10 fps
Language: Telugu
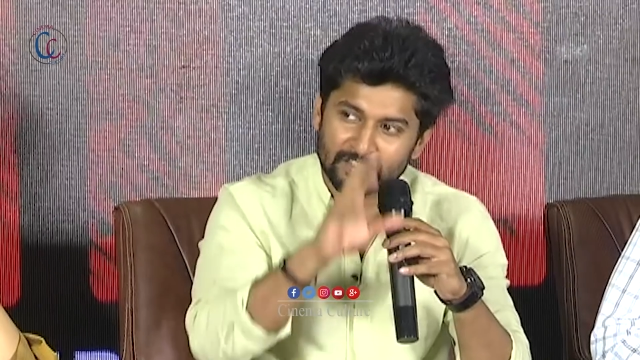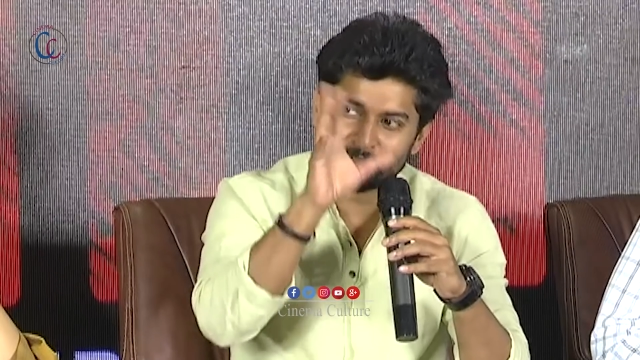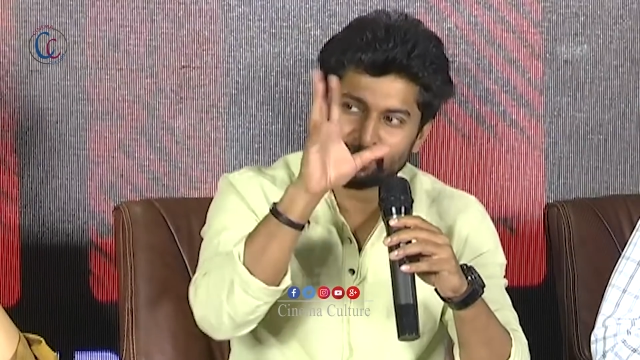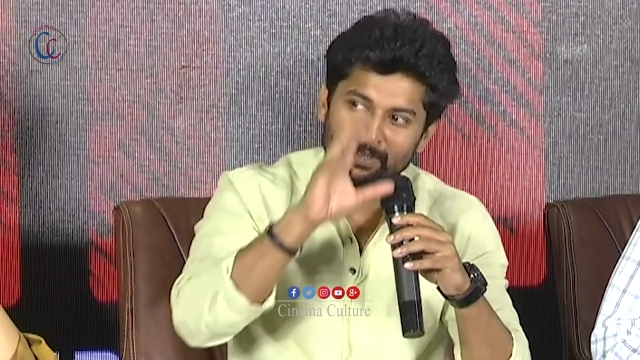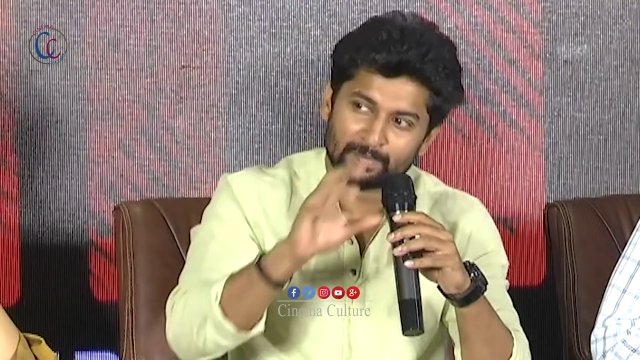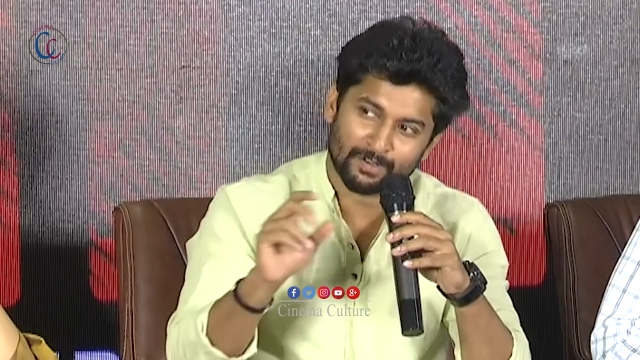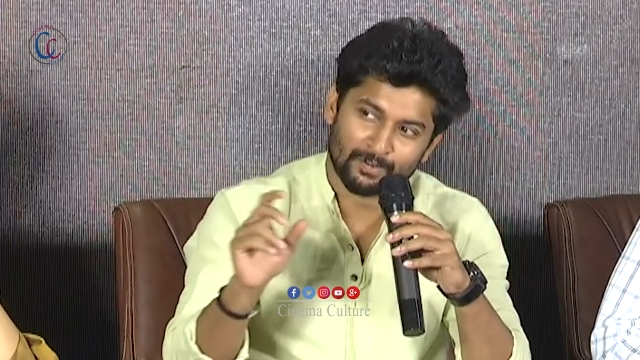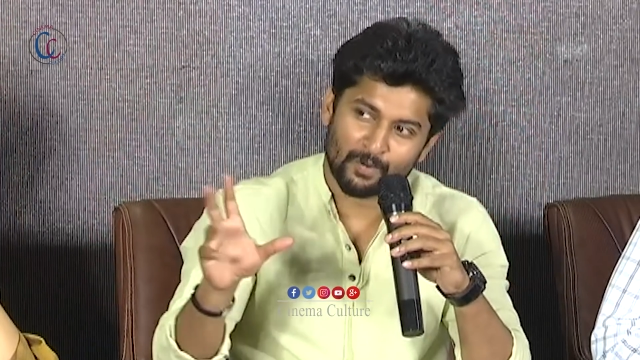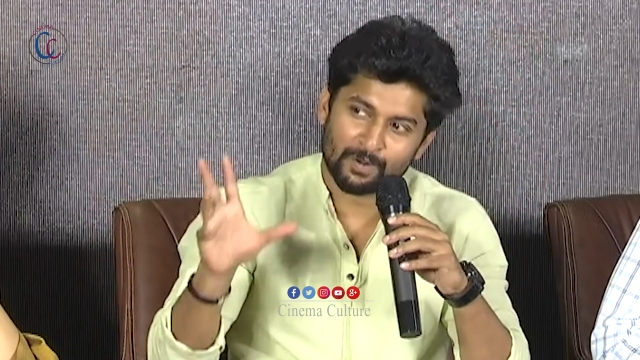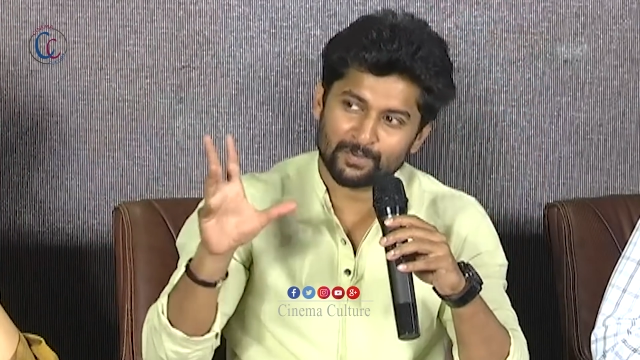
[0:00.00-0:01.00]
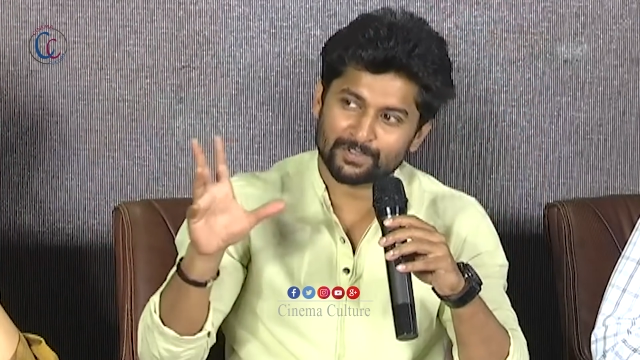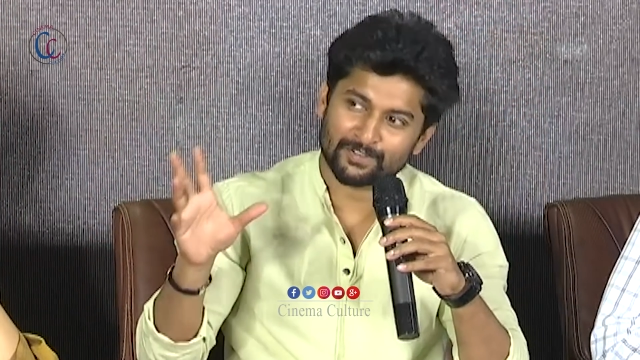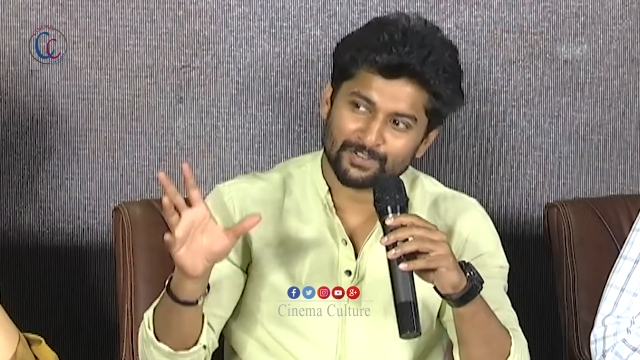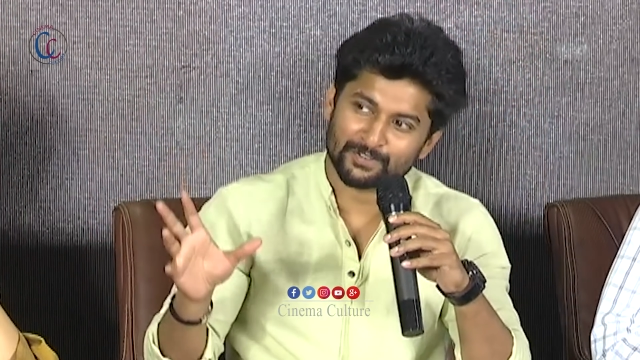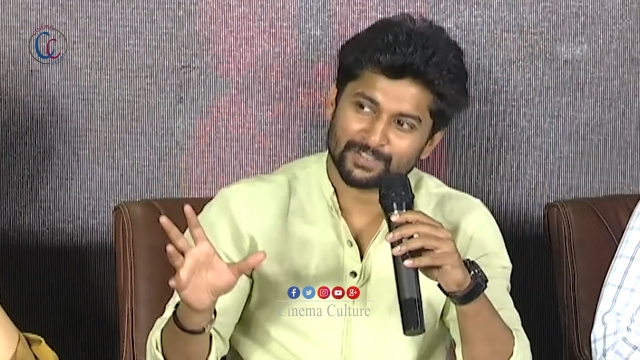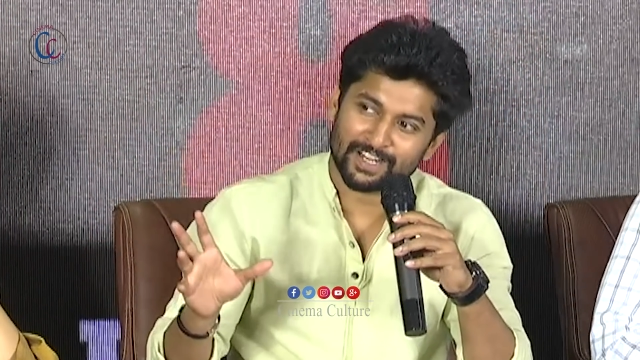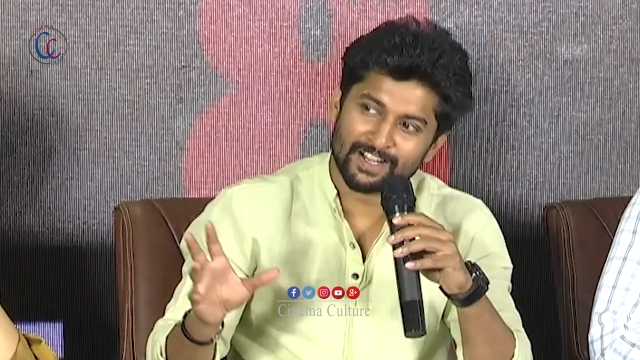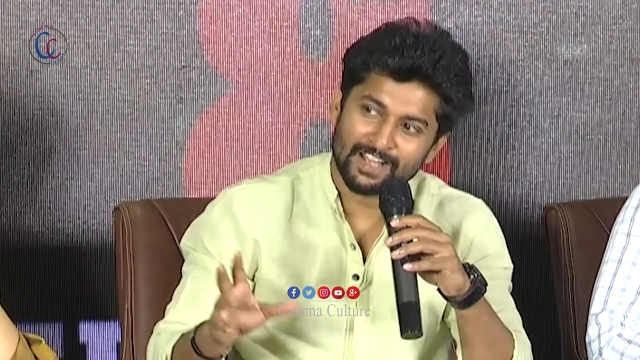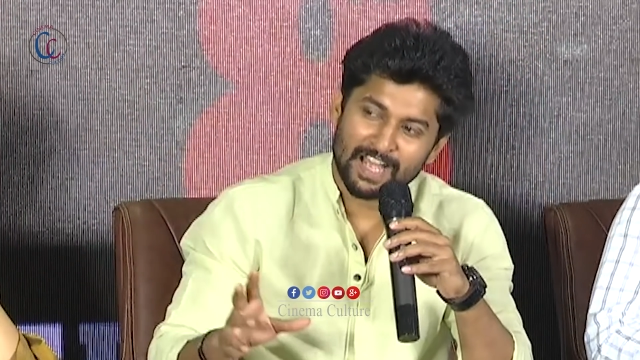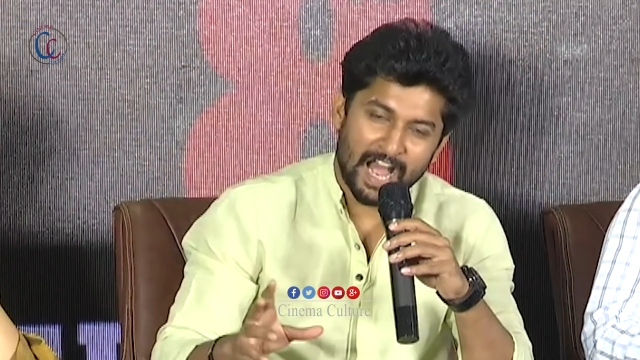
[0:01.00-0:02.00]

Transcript: చెత్త పుట్ట పక్కన వాల్ పోస్ట్ ఉంటుంది చూసారా